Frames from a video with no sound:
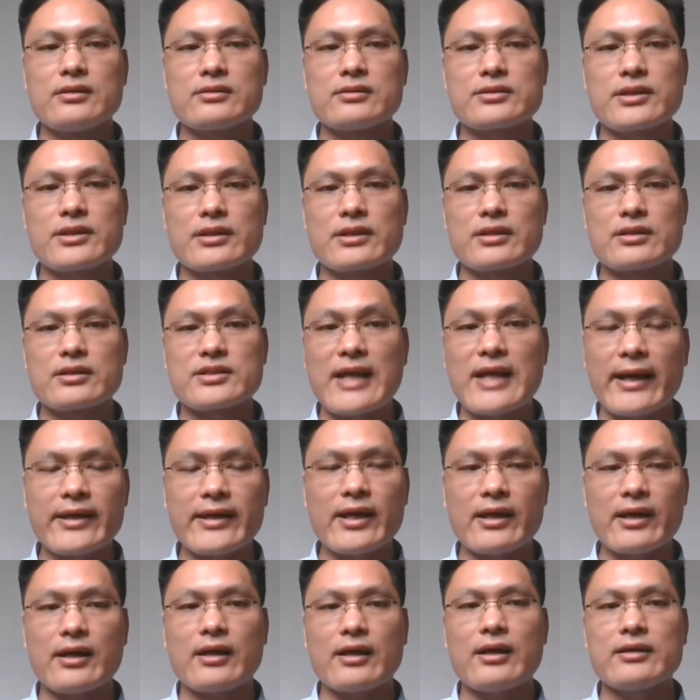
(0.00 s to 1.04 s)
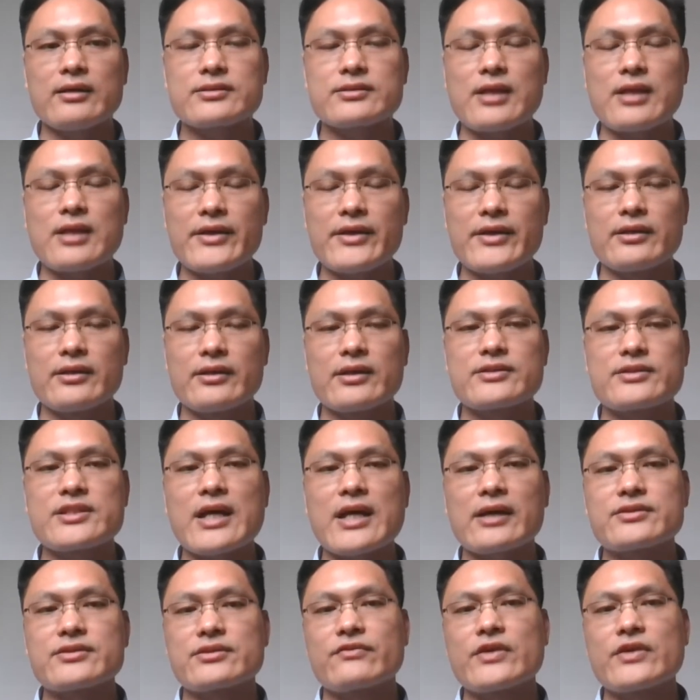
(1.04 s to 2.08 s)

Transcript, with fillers: 个动物园里边有一只猩猩，